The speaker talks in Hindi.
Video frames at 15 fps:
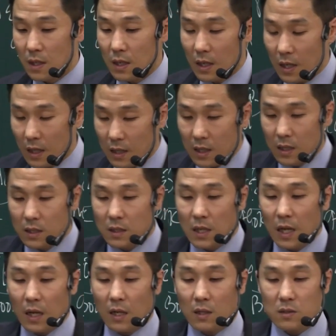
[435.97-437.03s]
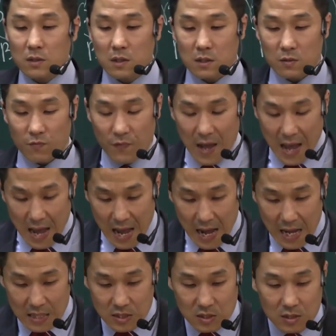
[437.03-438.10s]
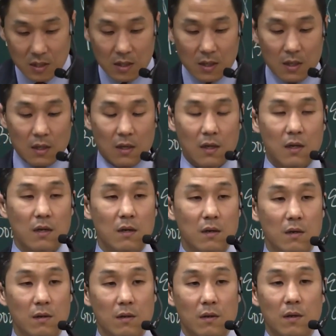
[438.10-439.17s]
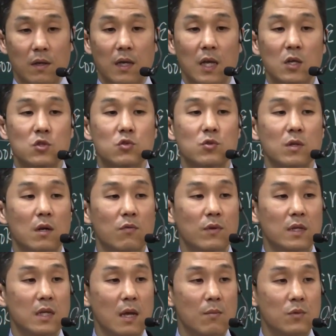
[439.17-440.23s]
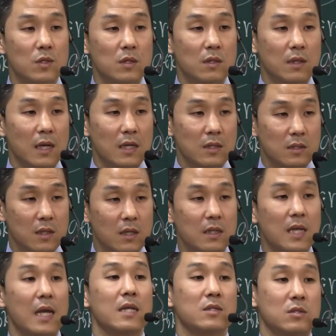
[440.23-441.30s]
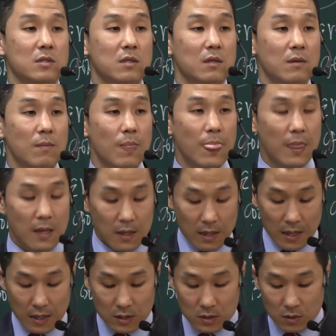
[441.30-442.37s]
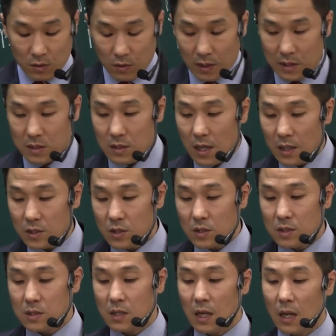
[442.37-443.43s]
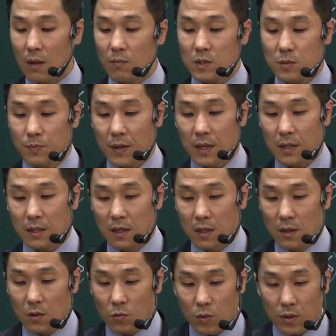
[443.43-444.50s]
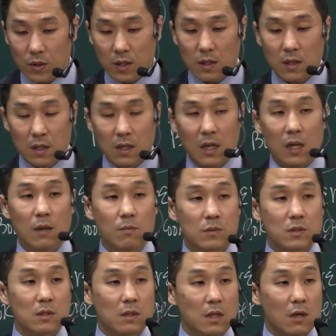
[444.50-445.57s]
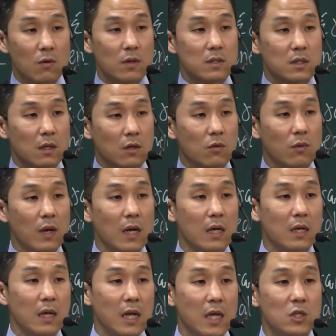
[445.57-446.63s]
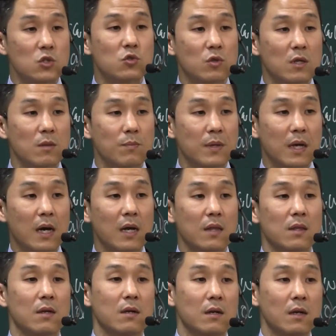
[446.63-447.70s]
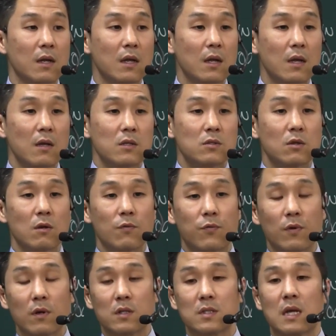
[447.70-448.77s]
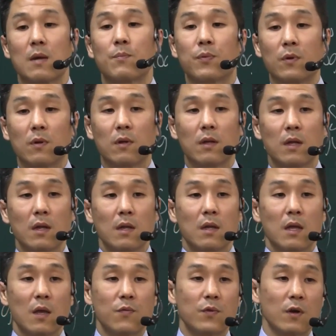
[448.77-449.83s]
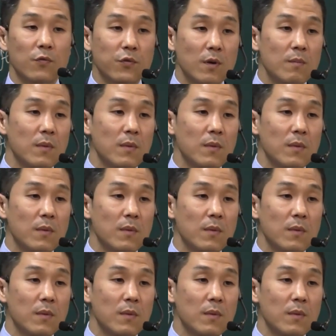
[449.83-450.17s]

हैं तो बस नाम सुनकर आह आप जानते हैं कि उस युग में क्या हुआ था उदाहरण के लिए आप जानते हैं जिमी कार्टर या रोनाल्ड रीगन एटीएस